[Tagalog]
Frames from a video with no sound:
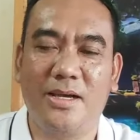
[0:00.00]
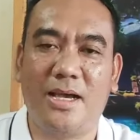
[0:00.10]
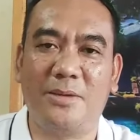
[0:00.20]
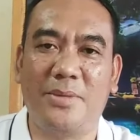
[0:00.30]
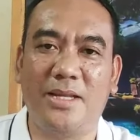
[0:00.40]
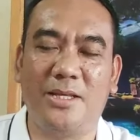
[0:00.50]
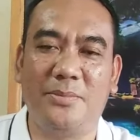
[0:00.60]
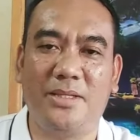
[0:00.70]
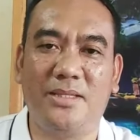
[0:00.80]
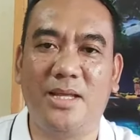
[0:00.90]
ang
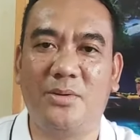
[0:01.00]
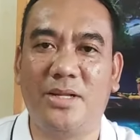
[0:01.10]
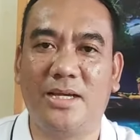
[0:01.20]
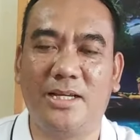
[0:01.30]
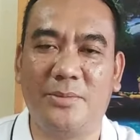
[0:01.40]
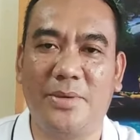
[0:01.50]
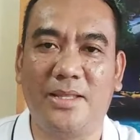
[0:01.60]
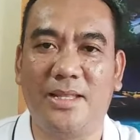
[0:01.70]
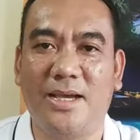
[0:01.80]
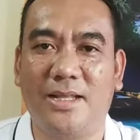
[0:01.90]
malimit daw na
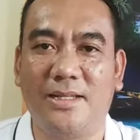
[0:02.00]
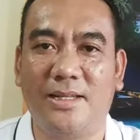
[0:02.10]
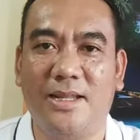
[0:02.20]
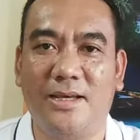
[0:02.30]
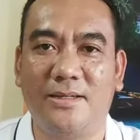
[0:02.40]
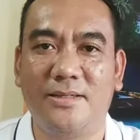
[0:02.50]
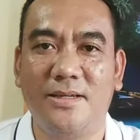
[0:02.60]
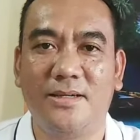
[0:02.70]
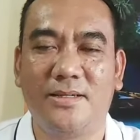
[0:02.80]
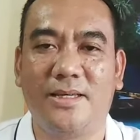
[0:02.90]
krimen na kanilang
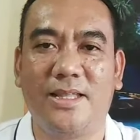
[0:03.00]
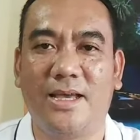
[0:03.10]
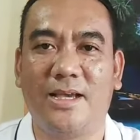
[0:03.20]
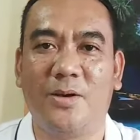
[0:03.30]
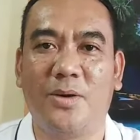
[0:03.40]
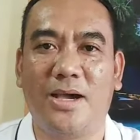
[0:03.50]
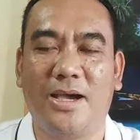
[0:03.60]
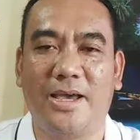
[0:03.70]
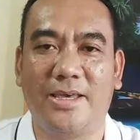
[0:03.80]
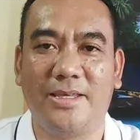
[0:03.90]
ginagawa
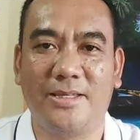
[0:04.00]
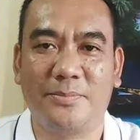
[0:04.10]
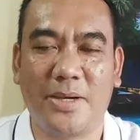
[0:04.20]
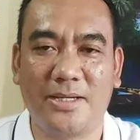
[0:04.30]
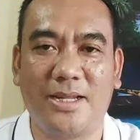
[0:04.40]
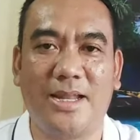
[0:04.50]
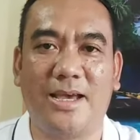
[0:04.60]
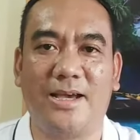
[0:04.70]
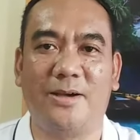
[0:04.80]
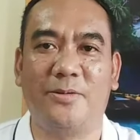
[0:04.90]
ay
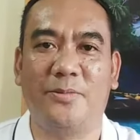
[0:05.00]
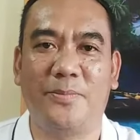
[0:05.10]
pagnanakaw.